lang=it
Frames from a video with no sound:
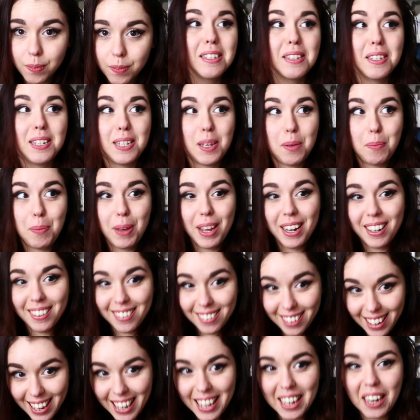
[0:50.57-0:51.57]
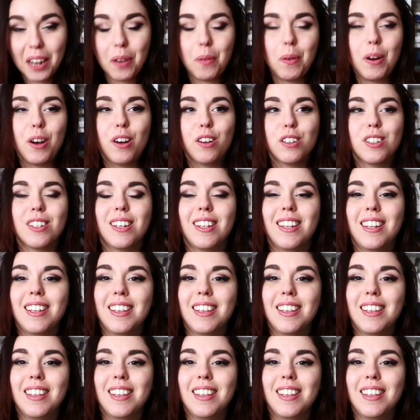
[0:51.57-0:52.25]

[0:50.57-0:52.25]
Saper dire qualcosa di